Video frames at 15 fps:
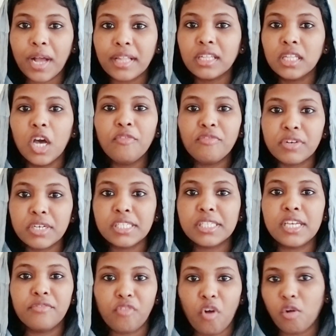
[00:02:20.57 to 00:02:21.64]
அதுதான்
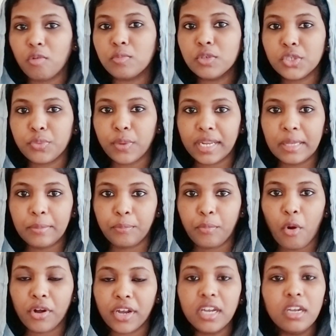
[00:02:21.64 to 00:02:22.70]
ஃபர்ஸ்ட் அண்ட் ஃபார்மோஸ்ட் வெரி
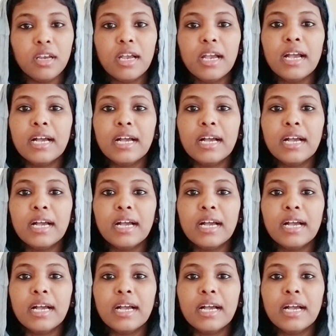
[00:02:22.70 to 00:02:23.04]
இம்பார்ட்டன்ட்